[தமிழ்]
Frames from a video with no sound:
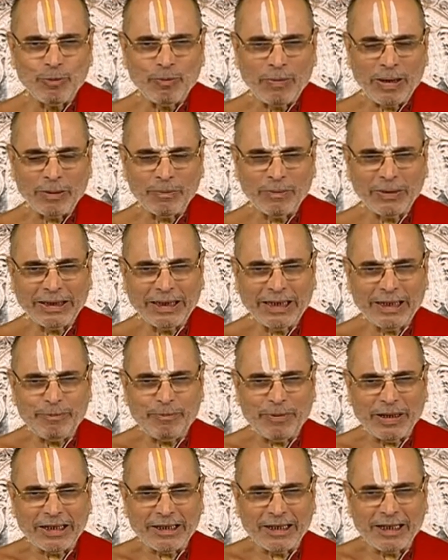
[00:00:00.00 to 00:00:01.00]
மன்மதனை
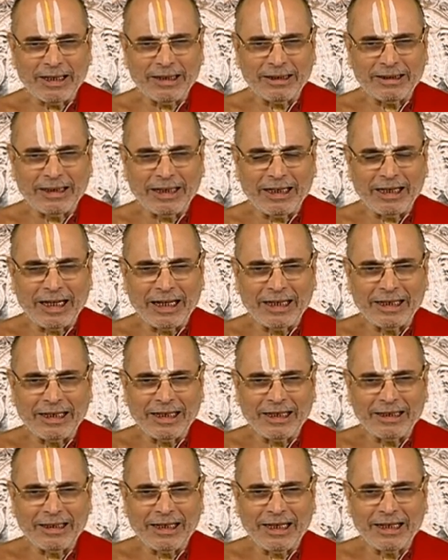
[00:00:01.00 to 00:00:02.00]
பெற்றெடுத்த
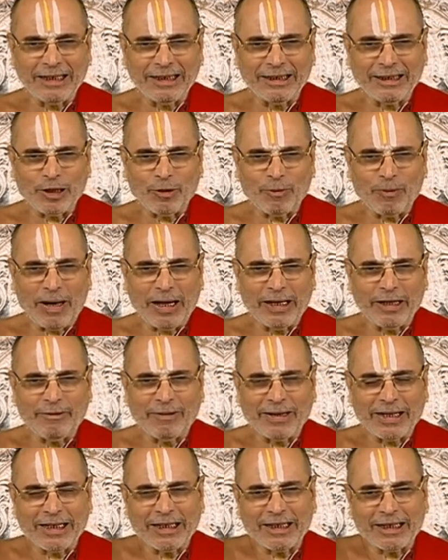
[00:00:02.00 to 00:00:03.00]
இளைஞன் என்று திருமாலை
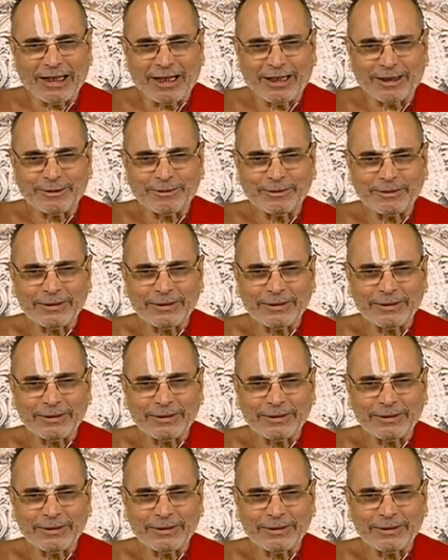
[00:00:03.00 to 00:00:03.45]
வர்ணிக்கிறார்